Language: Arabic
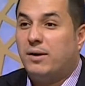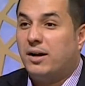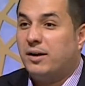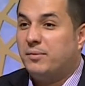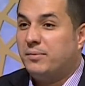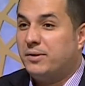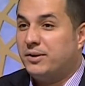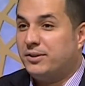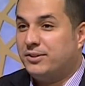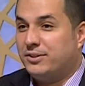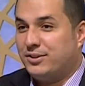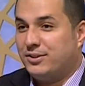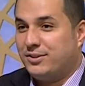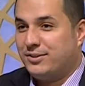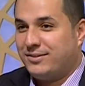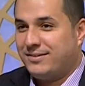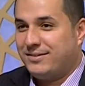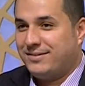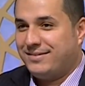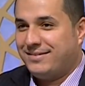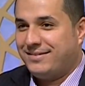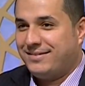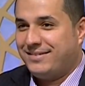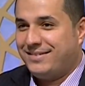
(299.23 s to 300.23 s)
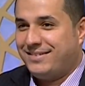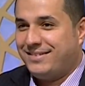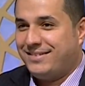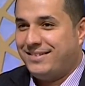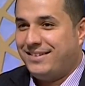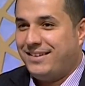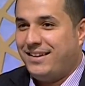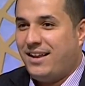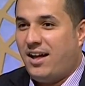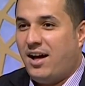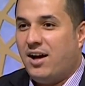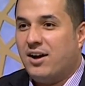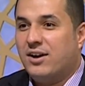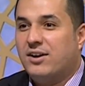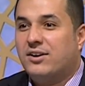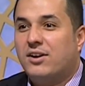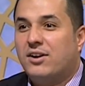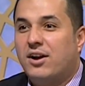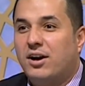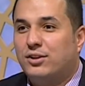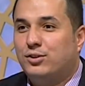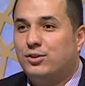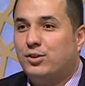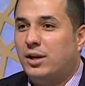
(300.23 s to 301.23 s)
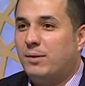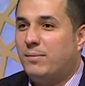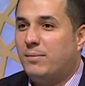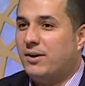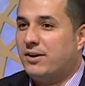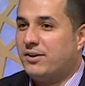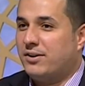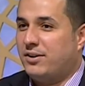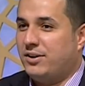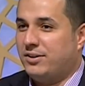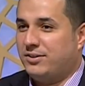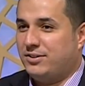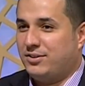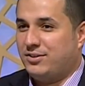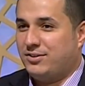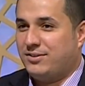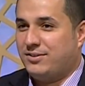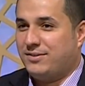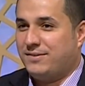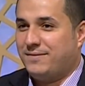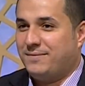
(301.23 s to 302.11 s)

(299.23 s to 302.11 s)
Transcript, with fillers: ولا ما اكبرتش اكرهت ولا ما اكرهتش